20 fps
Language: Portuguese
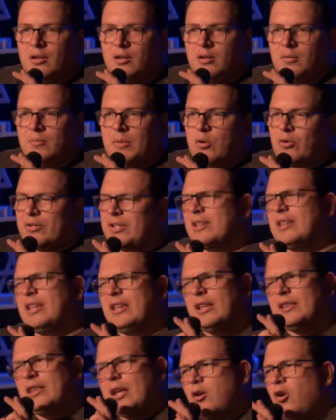Uma coisa
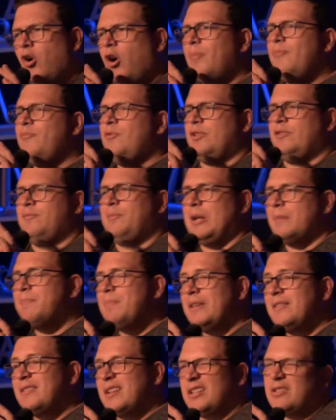que é até óbvia para
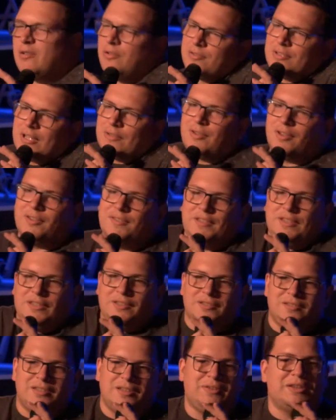pensar. Quando você está
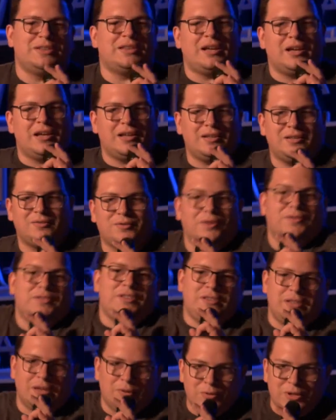sozinho, você vai estar tá
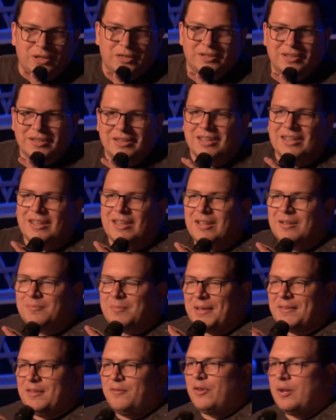sozinho, é ruim.
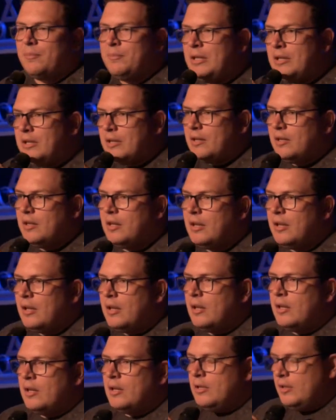Mas em família.
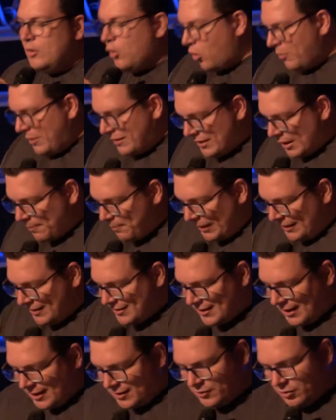E eu comecei a
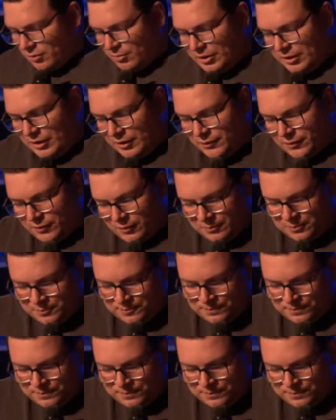pensar sobre isso.